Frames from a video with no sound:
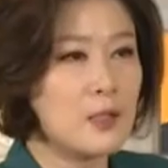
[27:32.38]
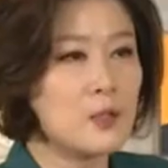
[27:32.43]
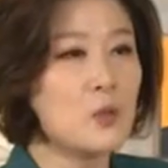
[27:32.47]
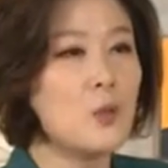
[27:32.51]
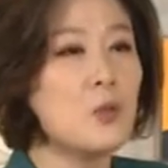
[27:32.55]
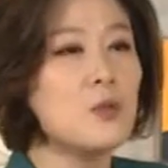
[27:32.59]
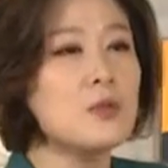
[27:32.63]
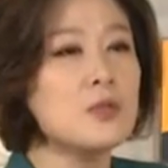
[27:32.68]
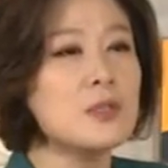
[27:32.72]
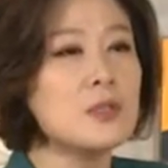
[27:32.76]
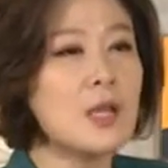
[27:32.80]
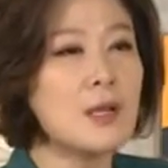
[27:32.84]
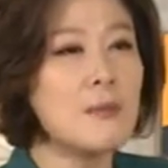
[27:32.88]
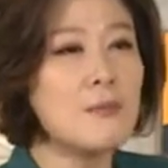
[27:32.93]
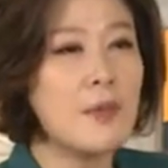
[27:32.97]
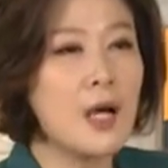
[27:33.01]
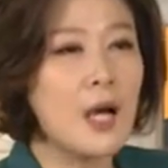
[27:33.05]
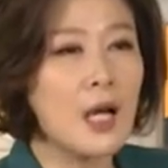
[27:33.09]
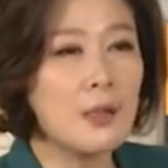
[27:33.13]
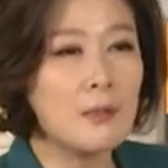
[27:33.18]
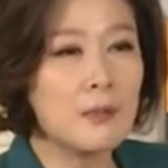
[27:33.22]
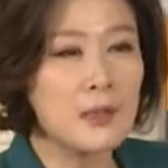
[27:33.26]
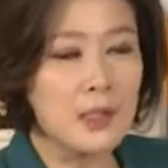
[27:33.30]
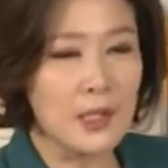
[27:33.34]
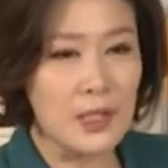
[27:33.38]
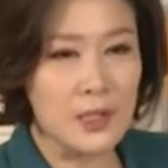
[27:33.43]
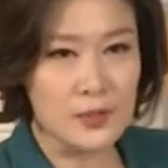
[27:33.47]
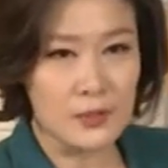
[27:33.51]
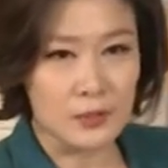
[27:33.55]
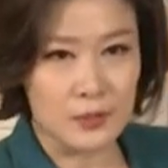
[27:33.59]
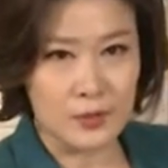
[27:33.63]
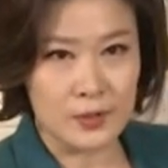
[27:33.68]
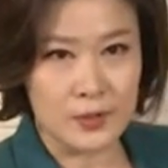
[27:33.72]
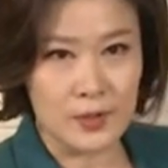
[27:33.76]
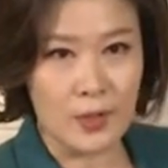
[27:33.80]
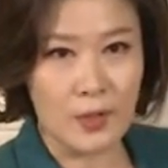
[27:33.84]
동등한 마음을
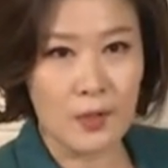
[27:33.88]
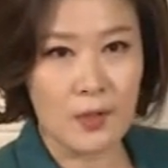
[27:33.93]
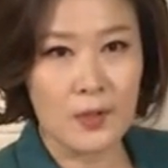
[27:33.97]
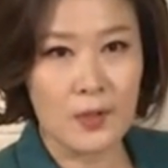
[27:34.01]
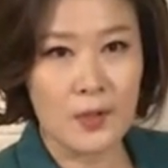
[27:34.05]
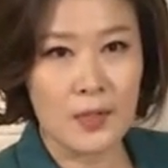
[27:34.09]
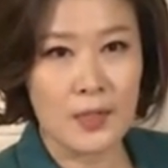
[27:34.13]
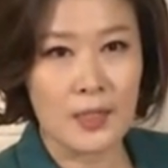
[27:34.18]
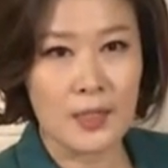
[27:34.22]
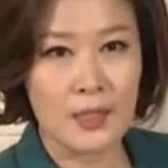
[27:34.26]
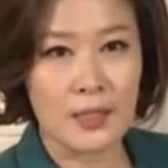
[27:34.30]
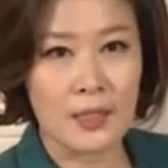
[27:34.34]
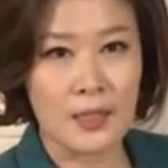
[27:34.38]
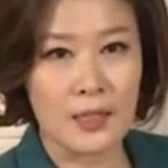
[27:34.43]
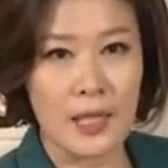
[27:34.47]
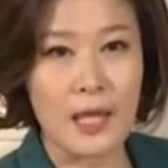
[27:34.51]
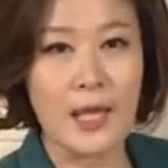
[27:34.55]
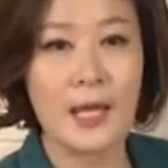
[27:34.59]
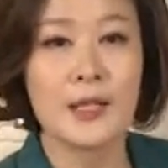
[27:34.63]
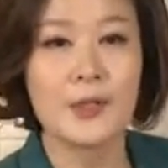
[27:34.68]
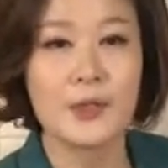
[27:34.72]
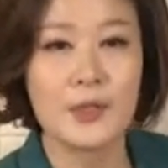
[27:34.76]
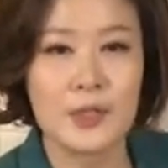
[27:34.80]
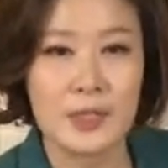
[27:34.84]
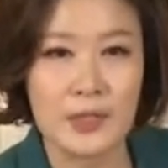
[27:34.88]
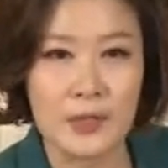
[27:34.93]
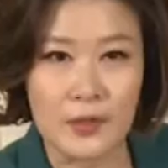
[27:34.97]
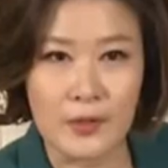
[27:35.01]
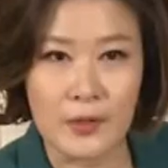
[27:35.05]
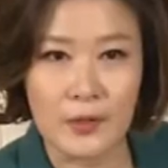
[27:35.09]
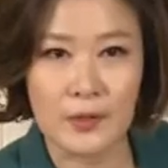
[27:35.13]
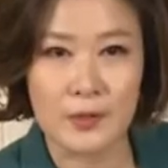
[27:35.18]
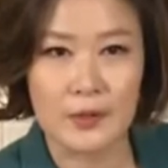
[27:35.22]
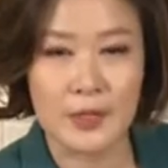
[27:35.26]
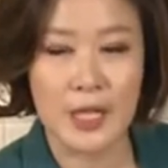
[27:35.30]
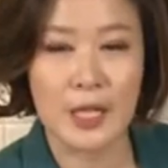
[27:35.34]
가지고서 가야 되는
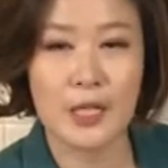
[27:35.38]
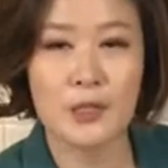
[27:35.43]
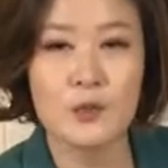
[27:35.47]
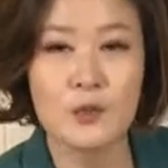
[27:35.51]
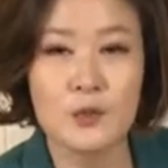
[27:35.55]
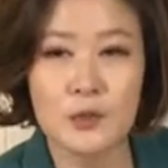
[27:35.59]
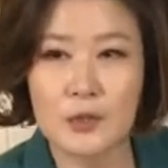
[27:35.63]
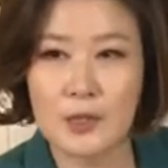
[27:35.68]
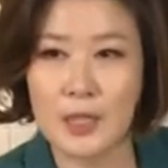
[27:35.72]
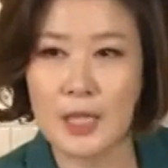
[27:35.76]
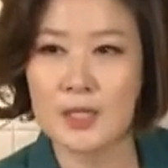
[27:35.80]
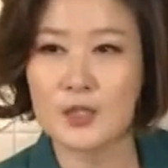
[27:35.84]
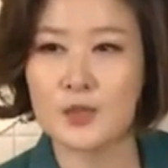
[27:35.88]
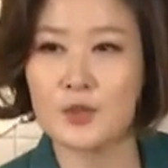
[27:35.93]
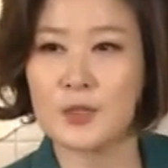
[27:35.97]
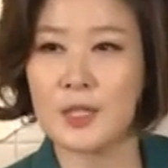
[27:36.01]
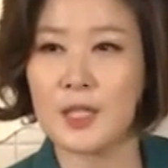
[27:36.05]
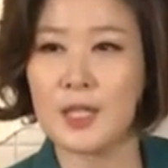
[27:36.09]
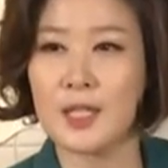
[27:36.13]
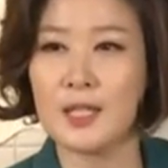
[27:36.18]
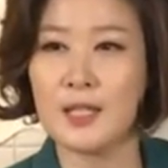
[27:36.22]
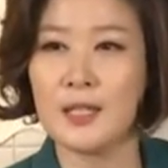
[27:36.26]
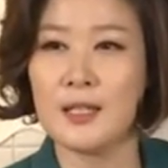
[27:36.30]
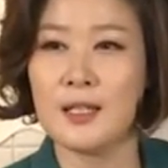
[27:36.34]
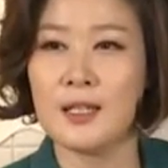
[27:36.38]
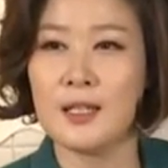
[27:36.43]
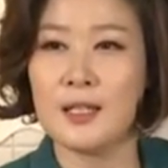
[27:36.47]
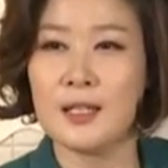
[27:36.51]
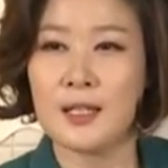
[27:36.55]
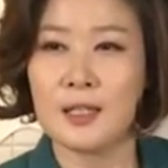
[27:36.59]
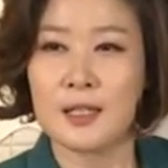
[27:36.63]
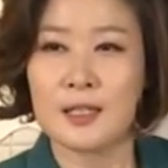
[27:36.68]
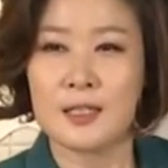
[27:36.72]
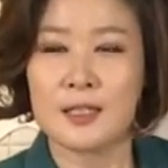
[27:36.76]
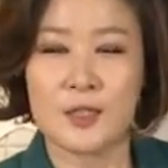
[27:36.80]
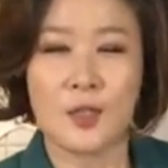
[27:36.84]
거예요. 예우를 갖추되
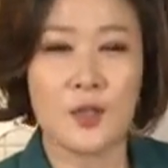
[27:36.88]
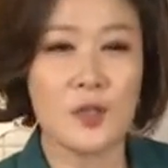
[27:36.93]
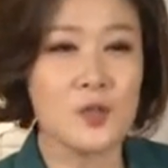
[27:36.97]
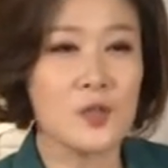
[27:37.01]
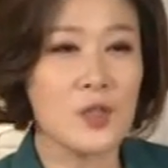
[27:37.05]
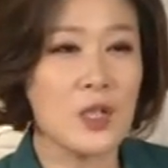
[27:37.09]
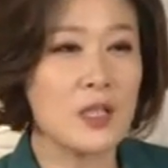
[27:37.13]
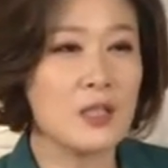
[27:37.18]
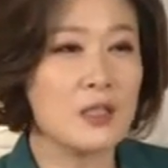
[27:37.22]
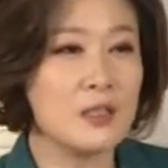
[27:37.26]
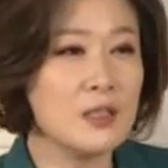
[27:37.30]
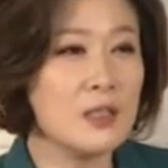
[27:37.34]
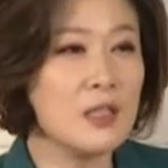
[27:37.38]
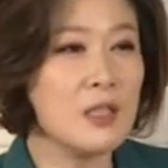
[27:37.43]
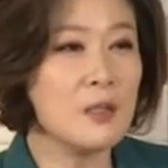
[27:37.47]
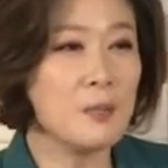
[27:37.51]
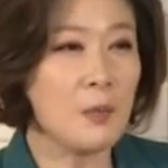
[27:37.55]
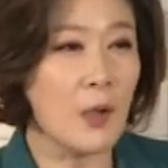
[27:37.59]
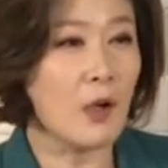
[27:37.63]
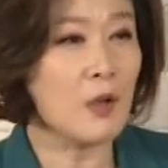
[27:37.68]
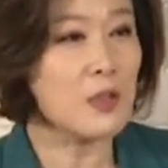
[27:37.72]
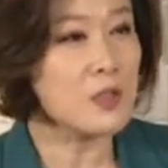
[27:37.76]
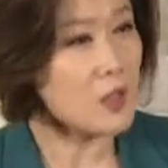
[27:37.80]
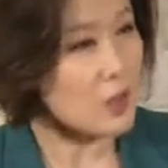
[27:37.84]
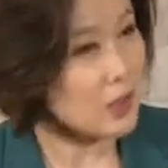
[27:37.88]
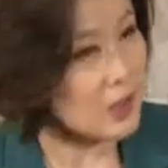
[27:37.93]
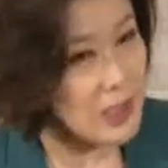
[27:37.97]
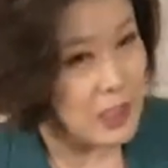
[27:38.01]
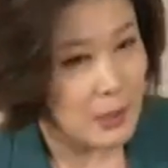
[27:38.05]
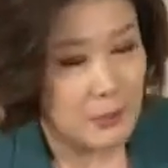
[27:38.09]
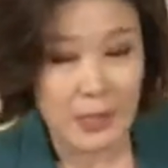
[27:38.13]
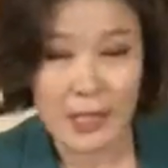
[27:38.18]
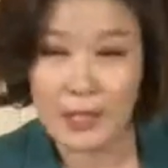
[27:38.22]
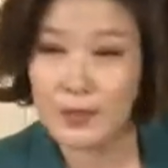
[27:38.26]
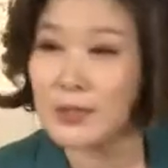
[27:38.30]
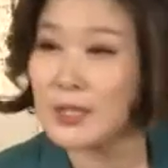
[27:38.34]
철저한 을병정이
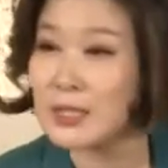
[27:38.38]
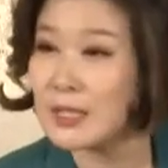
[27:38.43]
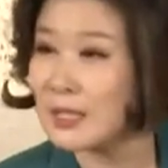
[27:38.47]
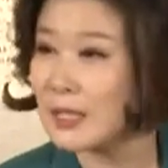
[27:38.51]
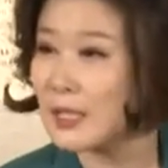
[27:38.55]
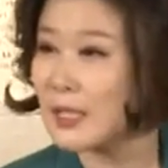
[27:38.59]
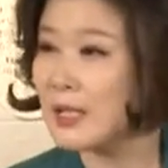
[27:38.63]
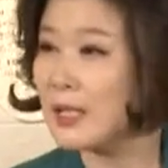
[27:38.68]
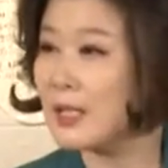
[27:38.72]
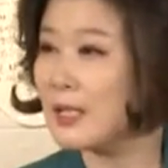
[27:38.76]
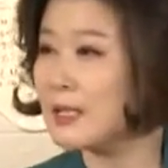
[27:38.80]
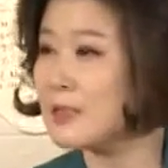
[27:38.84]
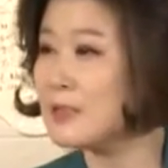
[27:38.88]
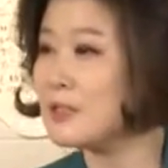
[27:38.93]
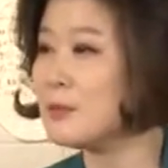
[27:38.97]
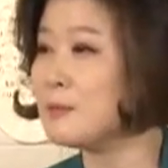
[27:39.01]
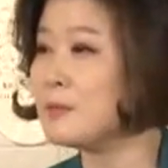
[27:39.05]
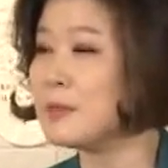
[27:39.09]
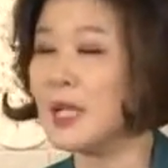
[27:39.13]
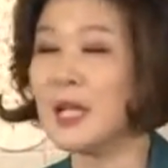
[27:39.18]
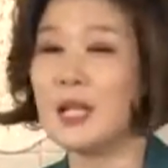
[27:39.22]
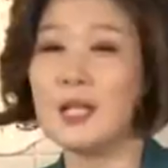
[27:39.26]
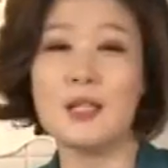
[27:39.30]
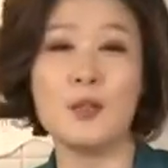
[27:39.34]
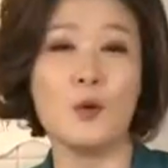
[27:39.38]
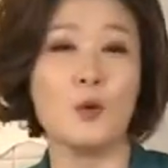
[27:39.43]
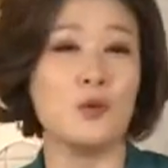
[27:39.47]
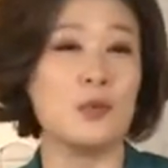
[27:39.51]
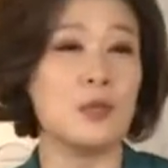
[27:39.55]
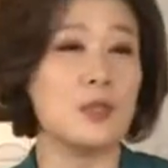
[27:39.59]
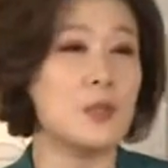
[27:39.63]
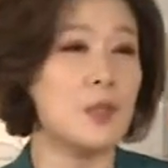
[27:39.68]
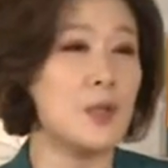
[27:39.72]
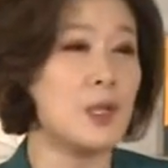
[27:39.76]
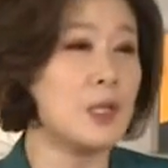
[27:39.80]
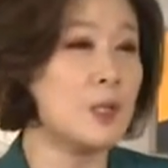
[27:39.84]
되면 안 된다. 그러면 음. 나에게
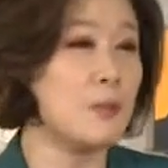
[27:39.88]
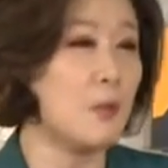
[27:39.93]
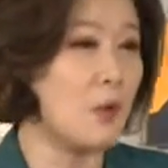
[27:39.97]
오는 기회는